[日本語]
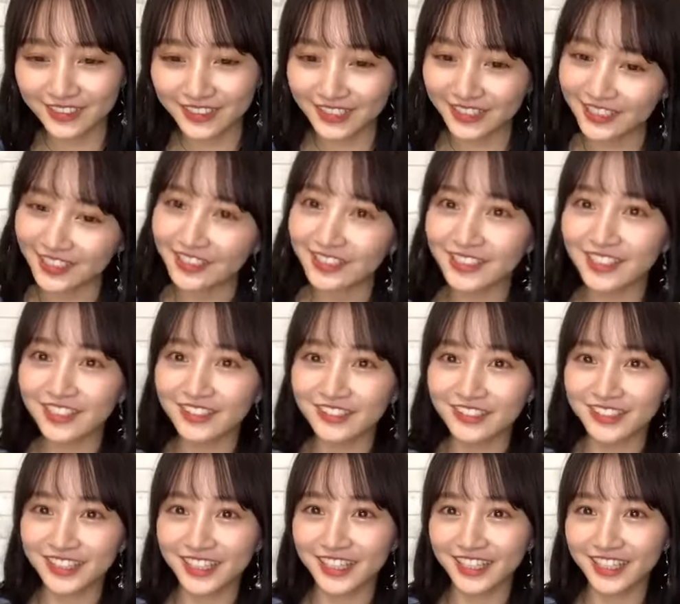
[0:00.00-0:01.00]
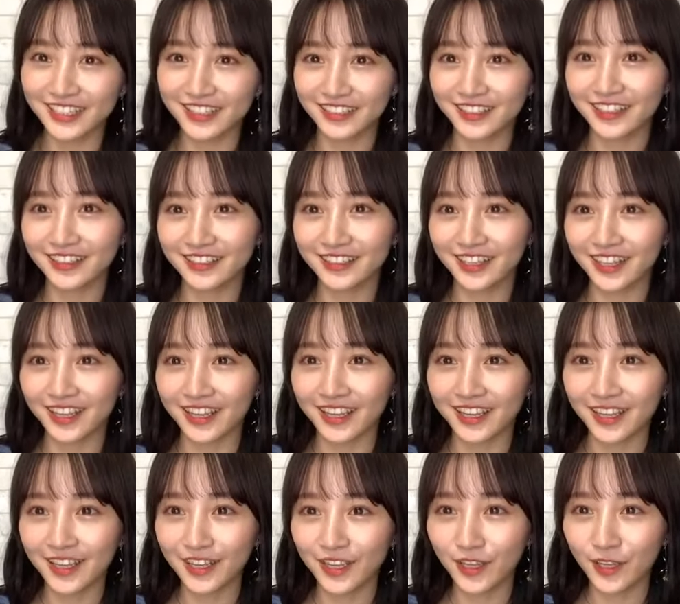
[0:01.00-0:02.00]
んでいただけるんじゃないかなって
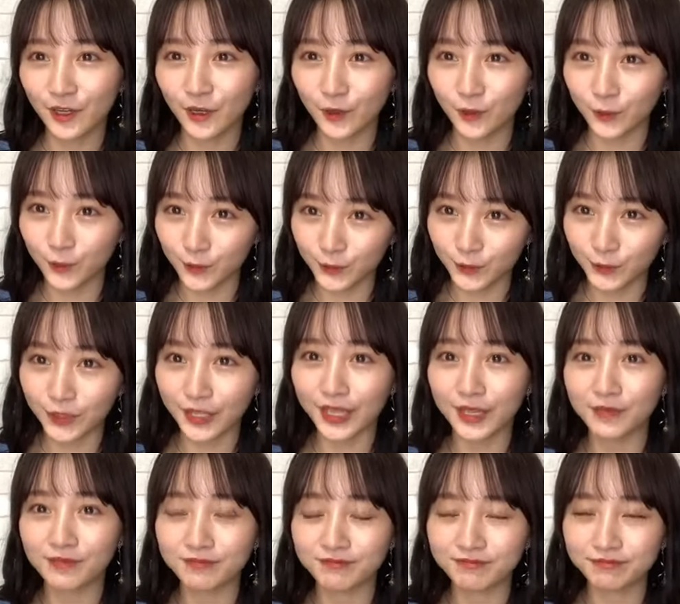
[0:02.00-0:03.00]
思うので